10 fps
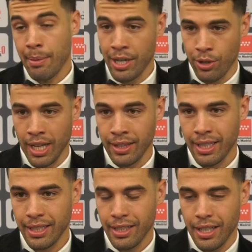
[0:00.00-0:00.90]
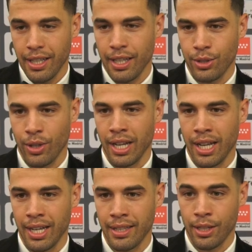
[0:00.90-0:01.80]
Eva y Yolanda, que son
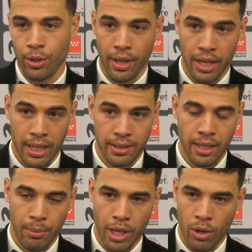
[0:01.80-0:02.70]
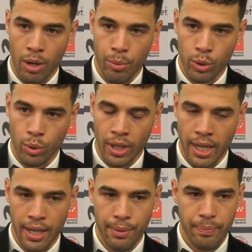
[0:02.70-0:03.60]
las directoras de casting que me dieron la
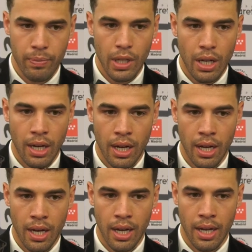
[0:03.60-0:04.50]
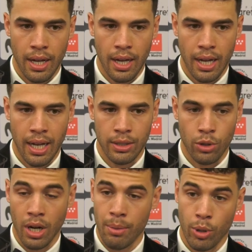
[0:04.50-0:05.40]
oportunidad, a,
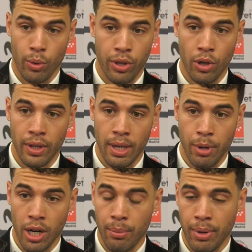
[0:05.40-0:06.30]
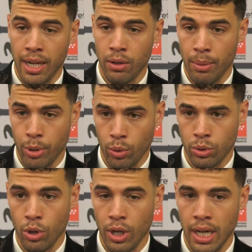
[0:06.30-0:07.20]
toda la producción de Plano a Plano, la
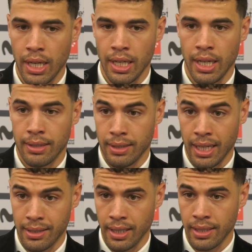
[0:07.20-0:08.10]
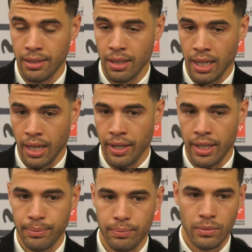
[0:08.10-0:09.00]
productora y Antena 3, la
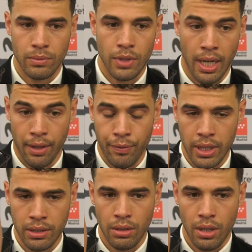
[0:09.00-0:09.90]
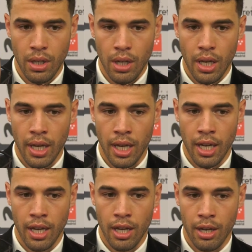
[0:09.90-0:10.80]
cadena, y a Netflix,
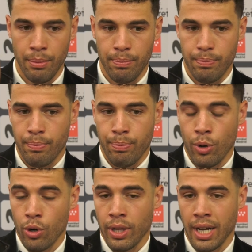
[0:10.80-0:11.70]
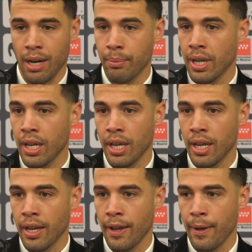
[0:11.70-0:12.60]
eh, por
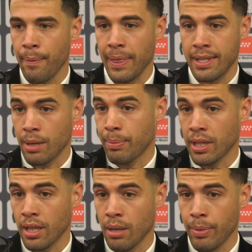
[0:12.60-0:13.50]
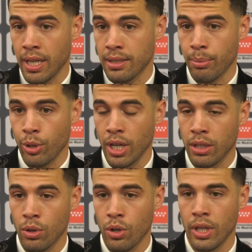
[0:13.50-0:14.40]
dejarme ser partícipe de este
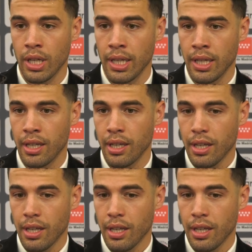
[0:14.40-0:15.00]
proyecto y,